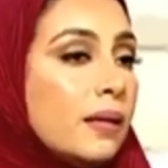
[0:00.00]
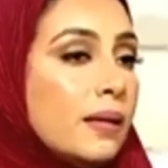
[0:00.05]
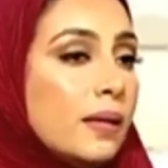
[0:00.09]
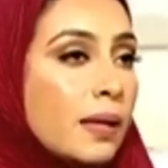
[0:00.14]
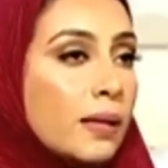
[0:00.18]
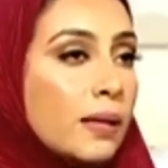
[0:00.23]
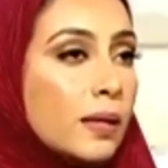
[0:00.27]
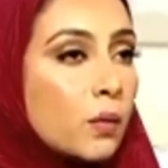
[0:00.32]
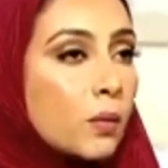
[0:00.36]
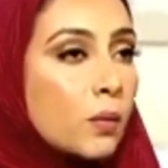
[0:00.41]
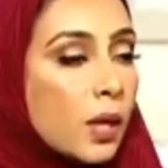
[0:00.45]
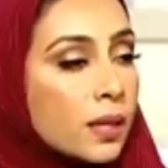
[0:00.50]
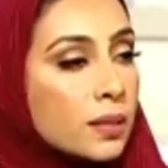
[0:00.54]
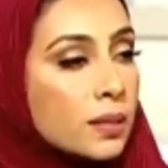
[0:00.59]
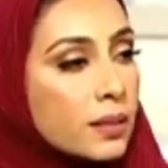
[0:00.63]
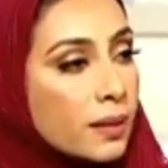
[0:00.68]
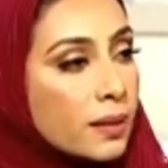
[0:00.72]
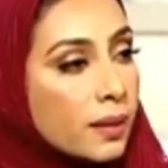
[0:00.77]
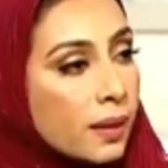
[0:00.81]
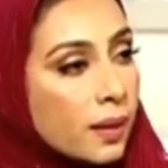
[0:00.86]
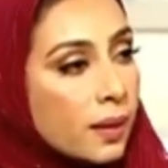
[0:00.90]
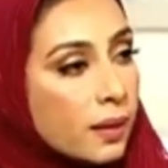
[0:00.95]
يعني
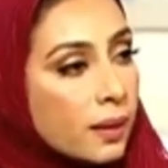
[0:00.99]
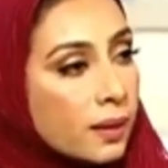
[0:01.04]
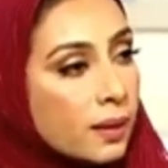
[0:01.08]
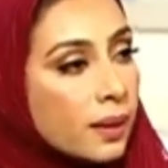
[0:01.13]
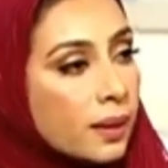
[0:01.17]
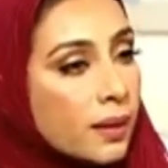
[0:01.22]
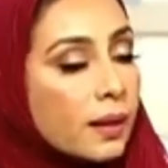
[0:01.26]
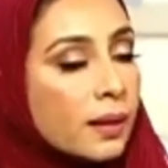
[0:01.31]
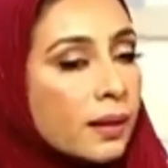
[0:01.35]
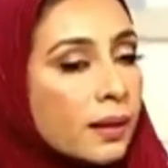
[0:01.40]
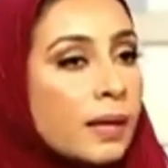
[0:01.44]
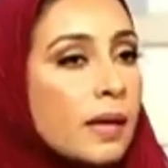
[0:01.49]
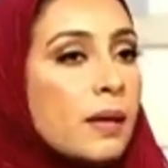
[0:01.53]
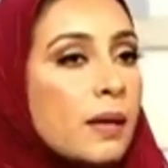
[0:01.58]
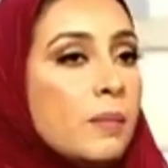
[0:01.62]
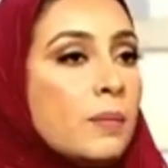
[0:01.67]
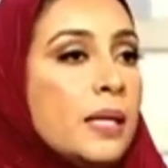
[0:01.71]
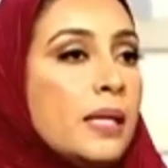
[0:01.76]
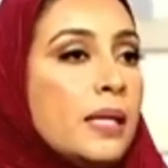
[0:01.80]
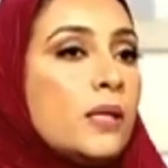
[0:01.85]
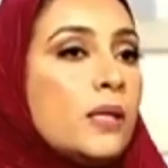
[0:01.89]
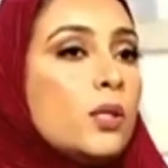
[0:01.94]
المحصلة
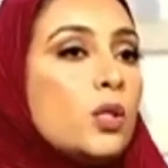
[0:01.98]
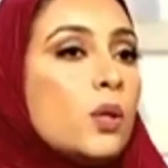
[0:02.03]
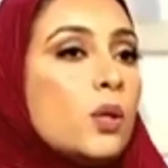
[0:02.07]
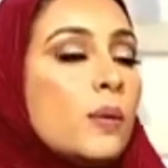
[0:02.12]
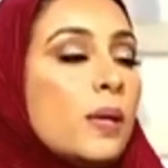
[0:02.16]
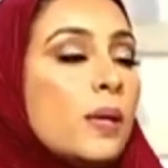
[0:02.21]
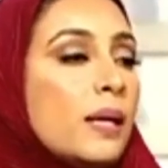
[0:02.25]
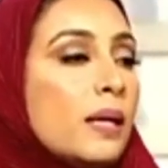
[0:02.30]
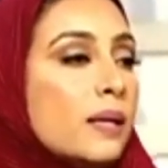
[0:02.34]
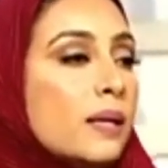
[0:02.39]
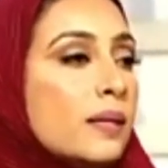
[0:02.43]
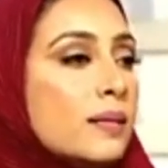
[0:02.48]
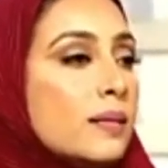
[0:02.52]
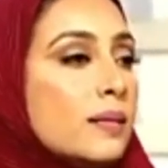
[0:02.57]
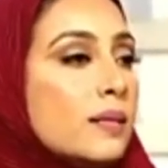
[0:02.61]
كامل الجوائز